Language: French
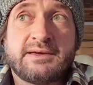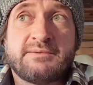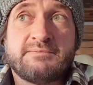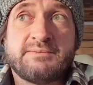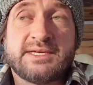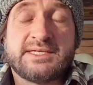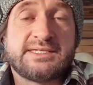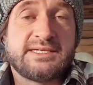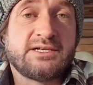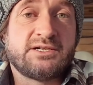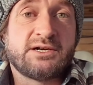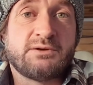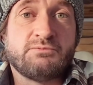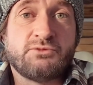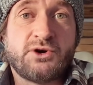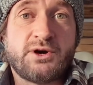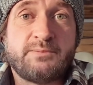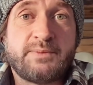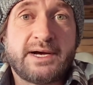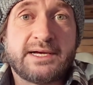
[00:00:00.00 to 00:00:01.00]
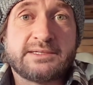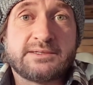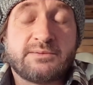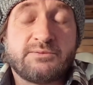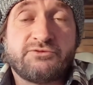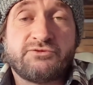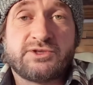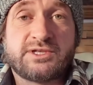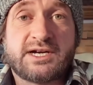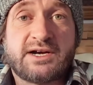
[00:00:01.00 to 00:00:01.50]
Mais si, comme moi, par
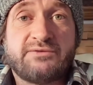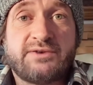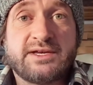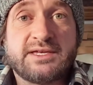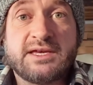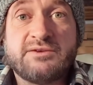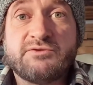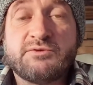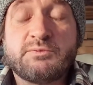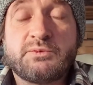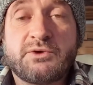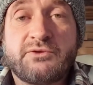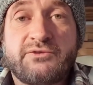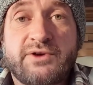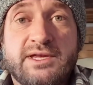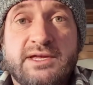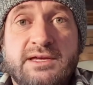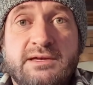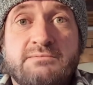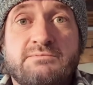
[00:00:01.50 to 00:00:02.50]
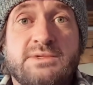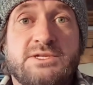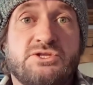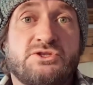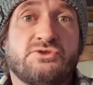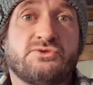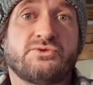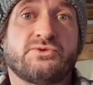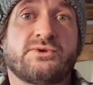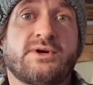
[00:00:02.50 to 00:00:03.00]
exemple, vous travaillez, vous prouvez une
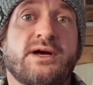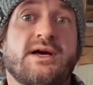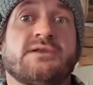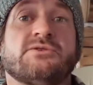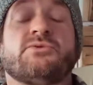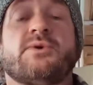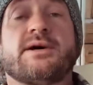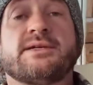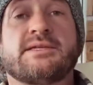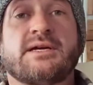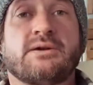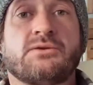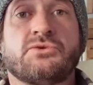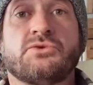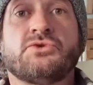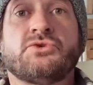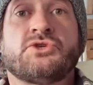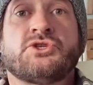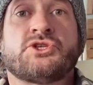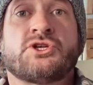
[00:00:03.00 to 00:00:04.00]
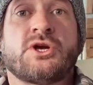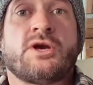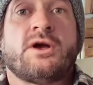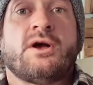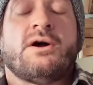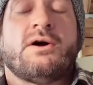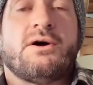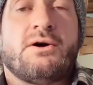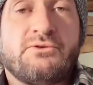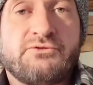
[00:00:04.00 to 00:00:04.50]
mission à droite, à gauche
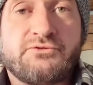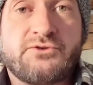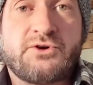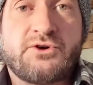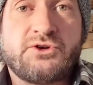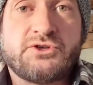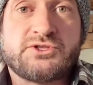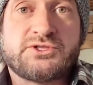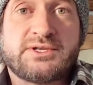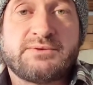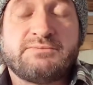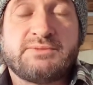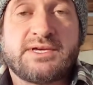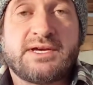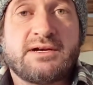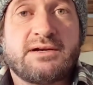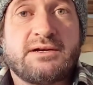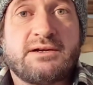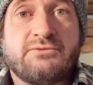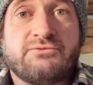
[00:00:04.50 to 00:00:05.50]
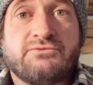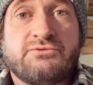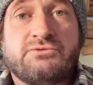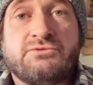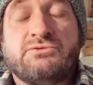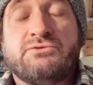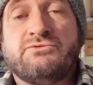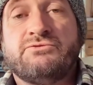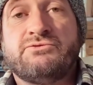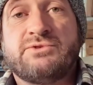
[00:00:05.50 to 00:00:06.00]
en France, eh bien
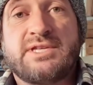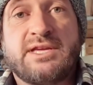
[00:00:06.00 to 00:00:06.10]
vous vous